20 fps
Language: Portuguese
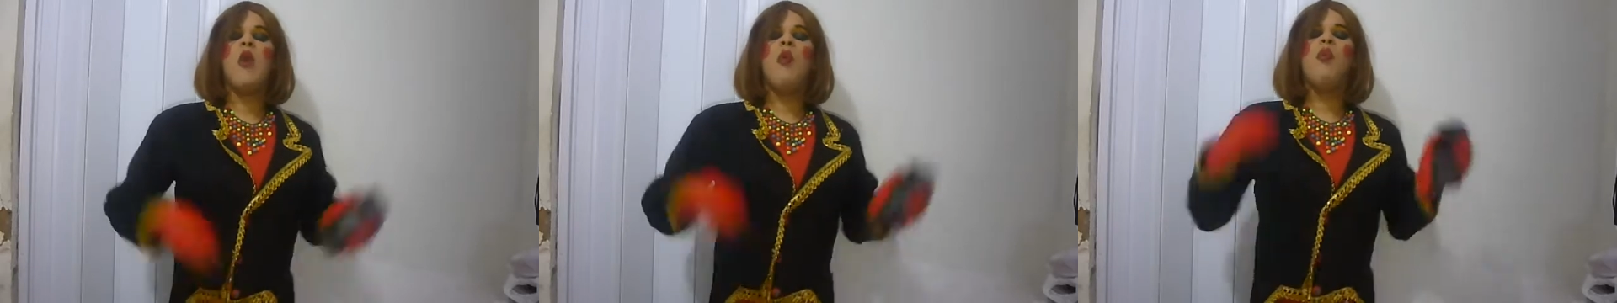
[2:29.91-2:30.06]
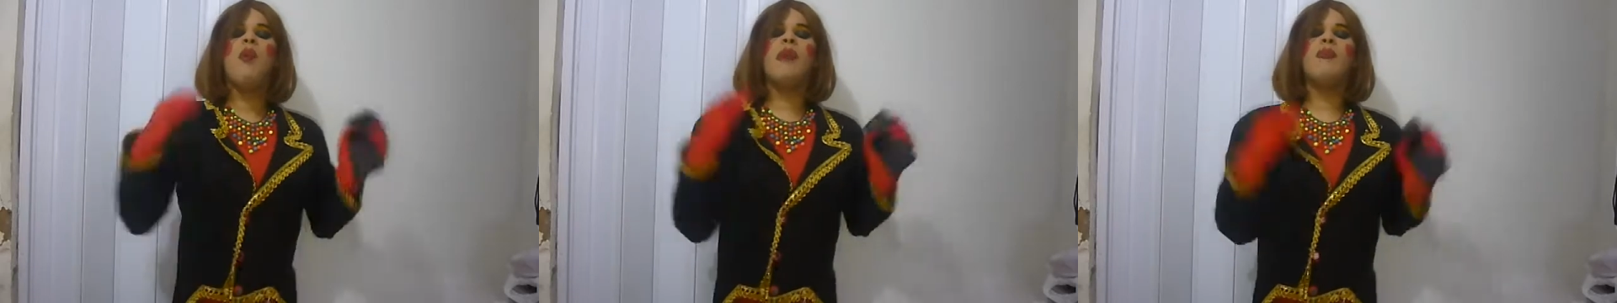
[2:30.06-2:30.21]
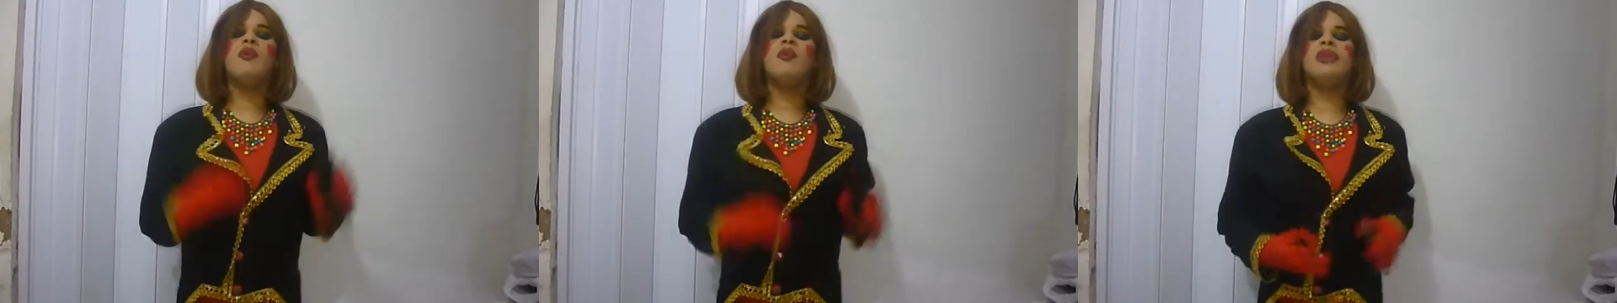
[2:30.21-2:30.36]

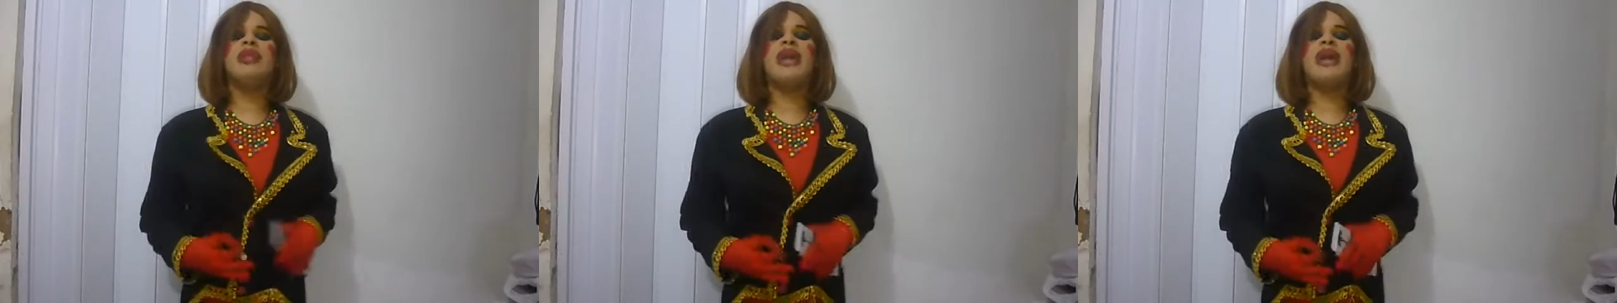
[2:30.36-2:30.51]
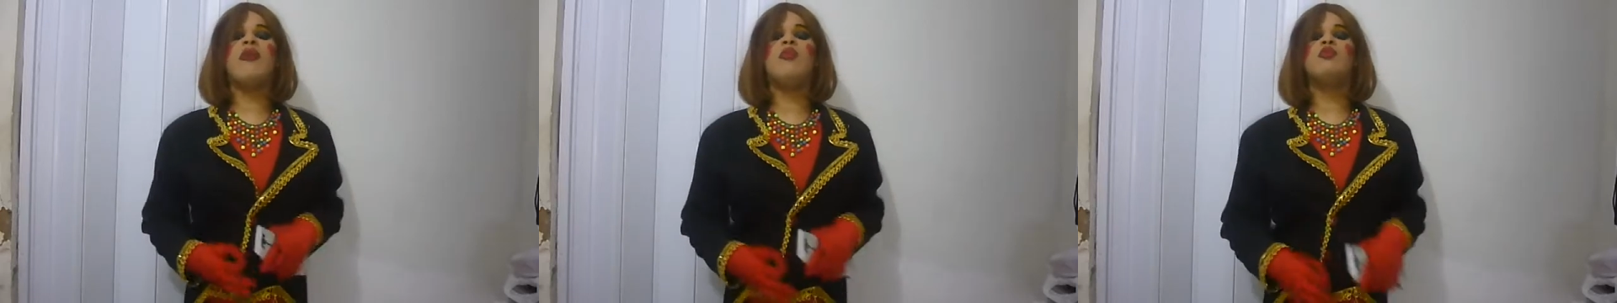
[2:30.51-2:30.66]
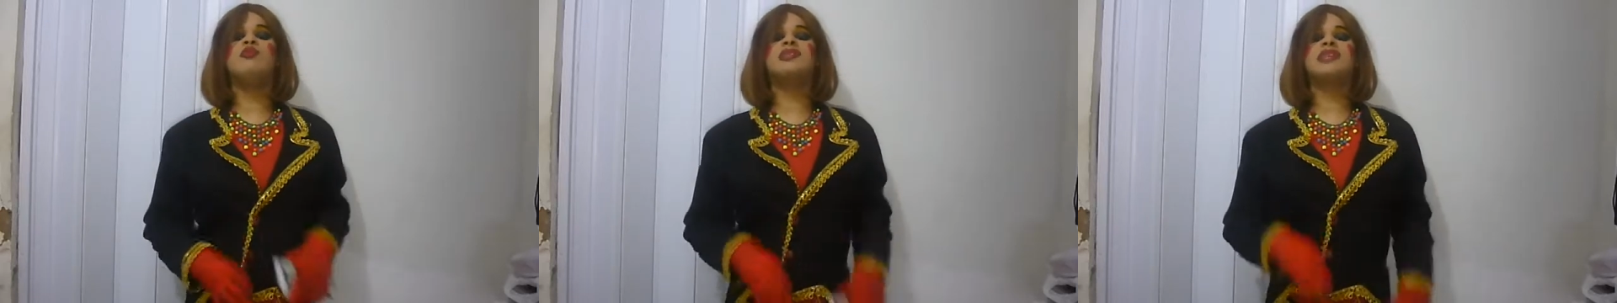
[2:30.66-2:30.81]
uma
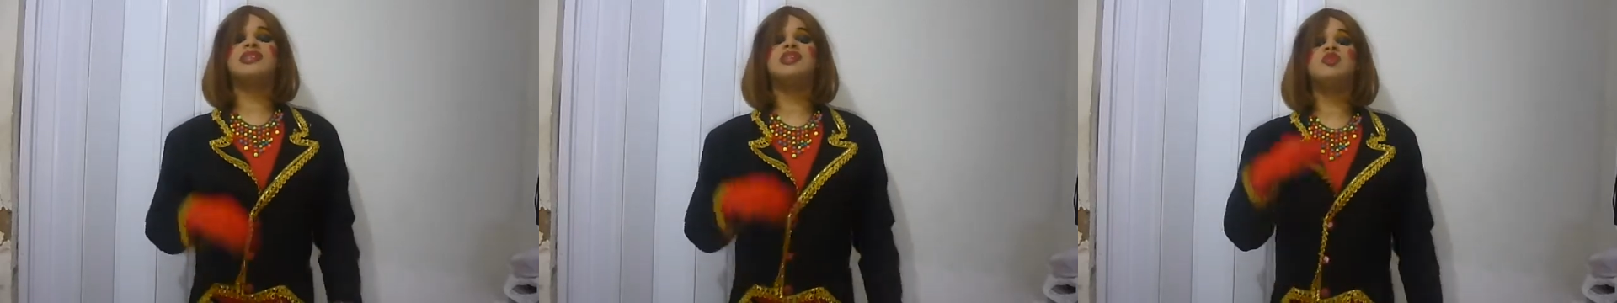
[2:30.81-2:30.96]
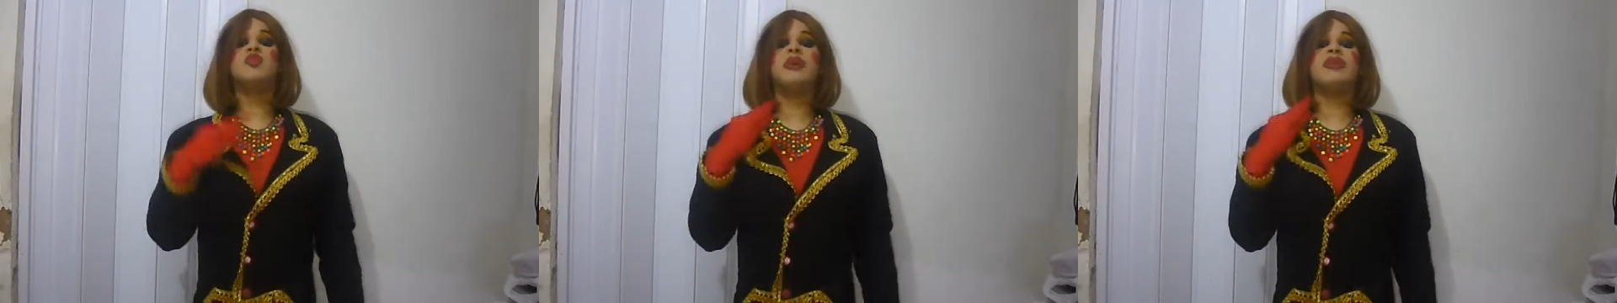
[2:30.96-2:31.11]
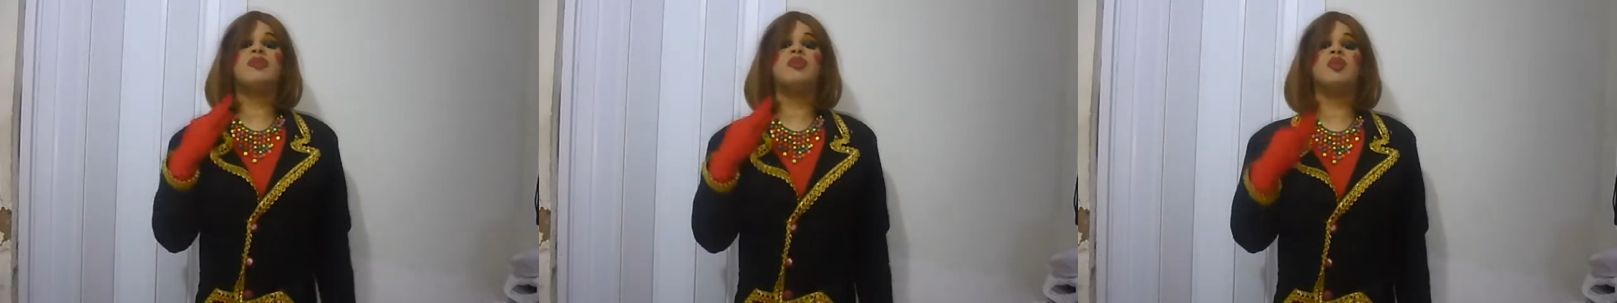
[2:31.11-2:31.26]
mulher usa
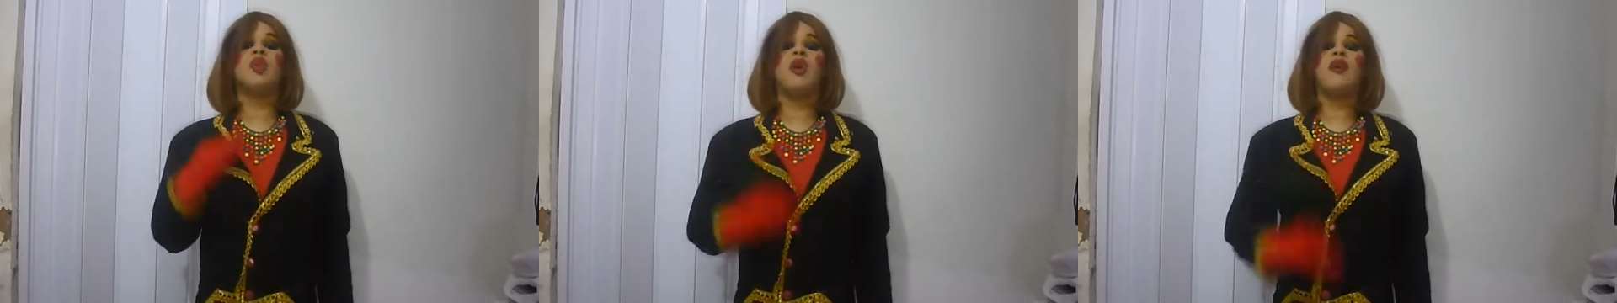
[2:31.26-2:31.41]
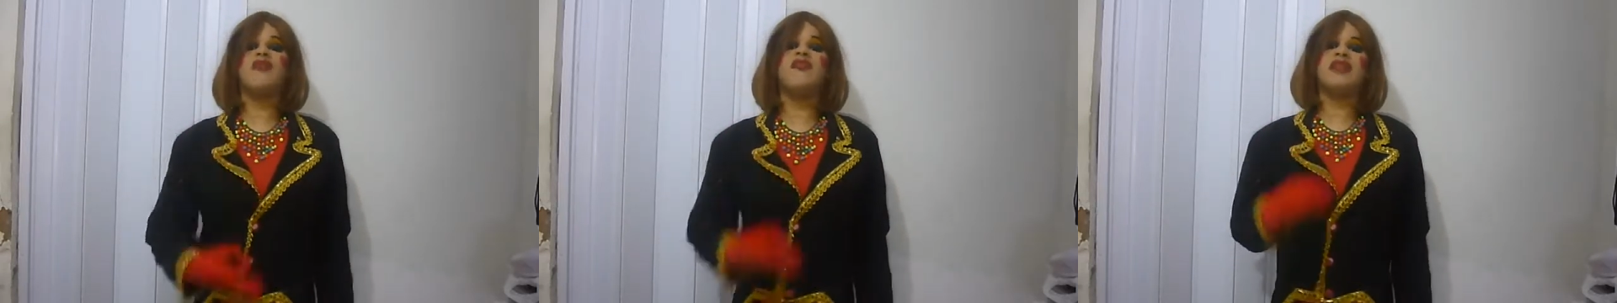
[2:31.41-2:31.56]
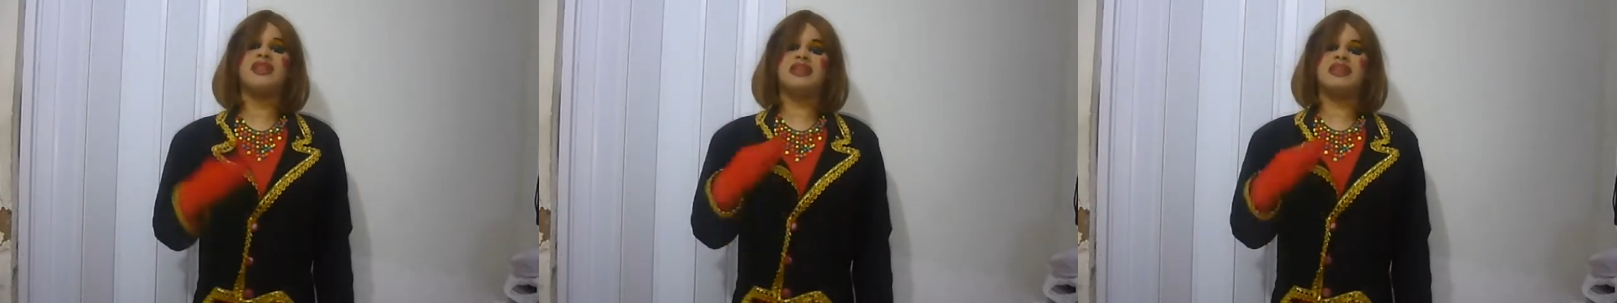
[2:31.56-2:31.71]
de uma
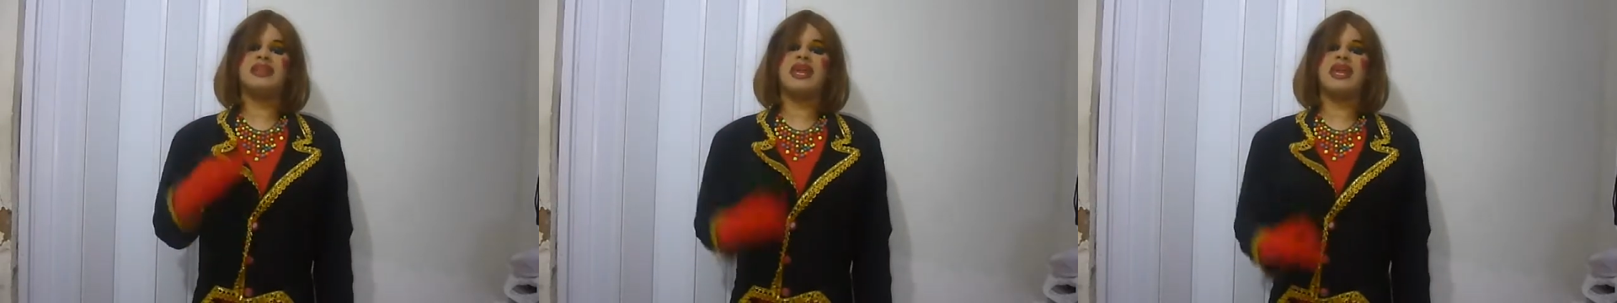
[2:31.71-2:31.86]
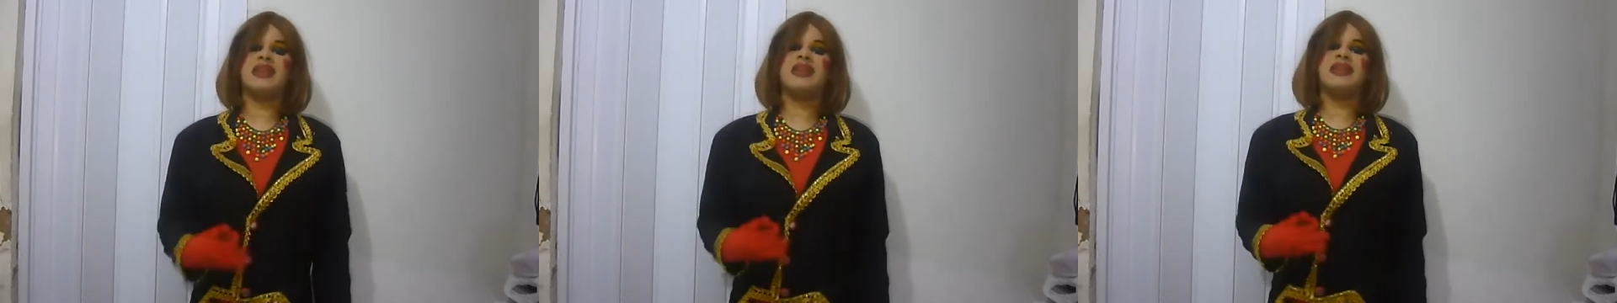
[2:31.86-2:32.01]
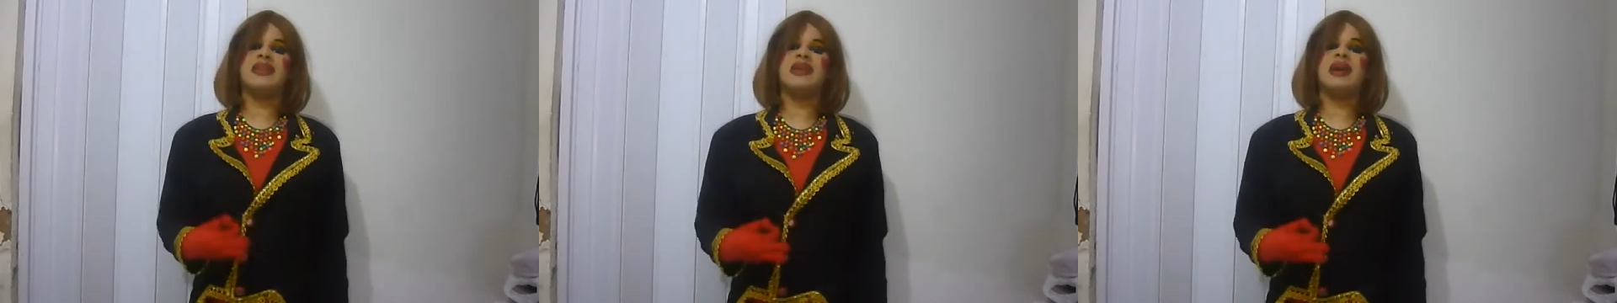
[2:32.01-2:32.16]
nova
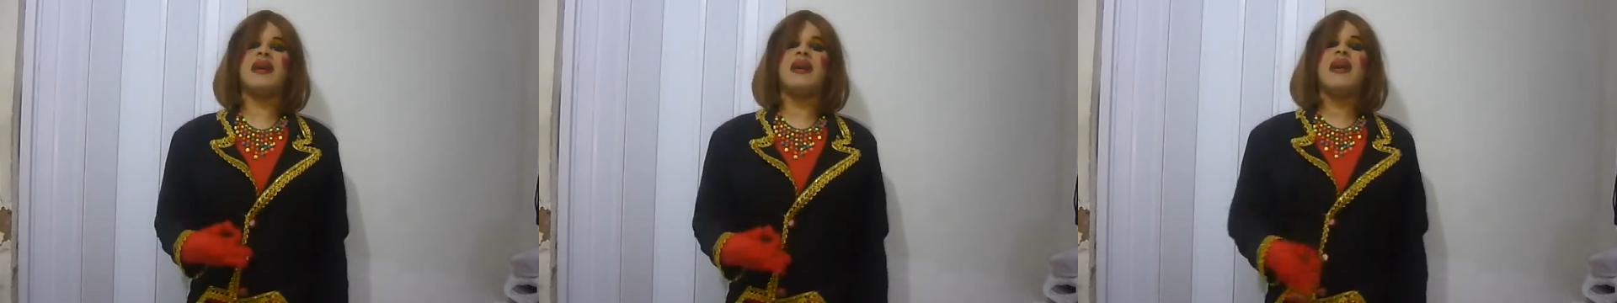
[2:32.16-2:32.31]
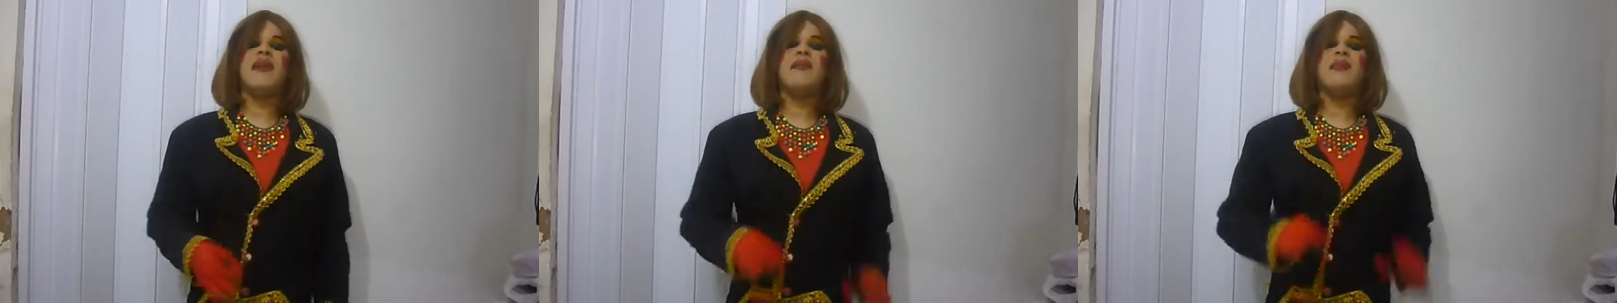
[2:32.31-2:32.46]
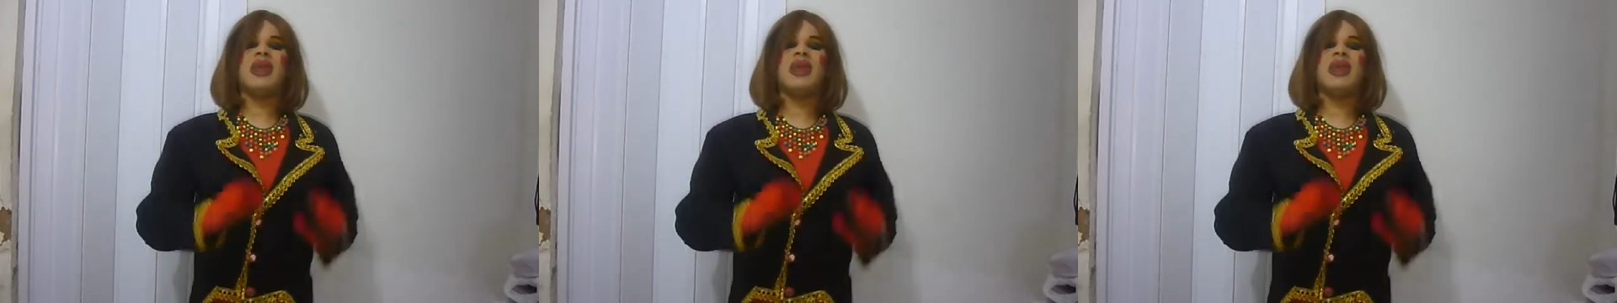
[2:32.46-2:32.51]
técnica